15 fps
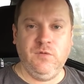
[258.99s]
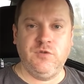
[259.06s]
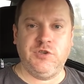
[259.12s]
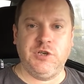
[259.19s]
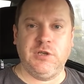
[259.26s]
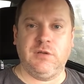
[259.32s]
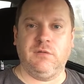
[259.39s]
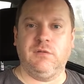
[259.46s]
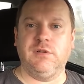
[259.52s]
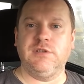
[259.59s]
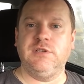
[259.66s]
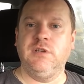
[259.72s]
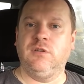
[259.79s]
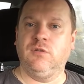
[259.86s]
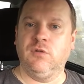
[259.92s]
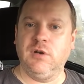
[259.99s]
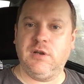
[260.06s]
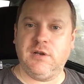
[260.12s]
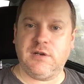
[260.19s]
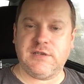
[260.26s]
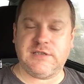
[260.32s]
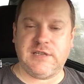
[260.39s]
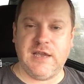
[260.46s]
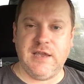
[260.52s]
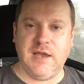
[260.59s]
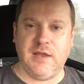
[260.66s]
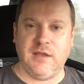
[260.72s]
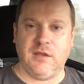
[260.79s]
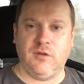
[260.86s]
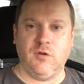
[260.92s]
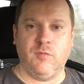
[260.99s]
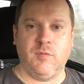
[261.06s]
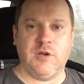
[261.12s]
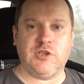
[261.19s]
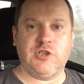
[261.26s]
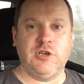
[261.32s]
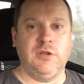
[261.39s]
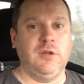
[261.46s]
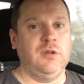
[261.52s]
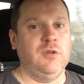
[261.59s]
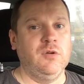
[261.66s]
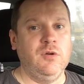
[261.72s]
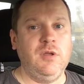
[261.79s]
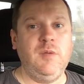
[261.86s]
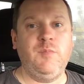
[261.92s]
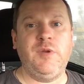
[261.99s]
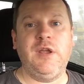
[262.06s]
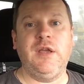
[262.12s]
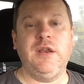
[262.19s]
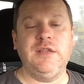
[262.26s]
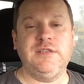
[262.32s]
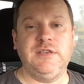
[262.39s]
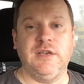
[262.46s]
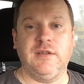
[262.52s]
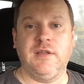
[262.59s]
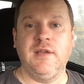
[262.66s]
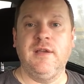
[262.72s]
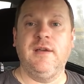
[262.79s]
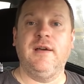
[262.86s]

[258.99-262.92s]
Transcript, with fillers: Учитывалось не только расстояние до машины, но и приоритет.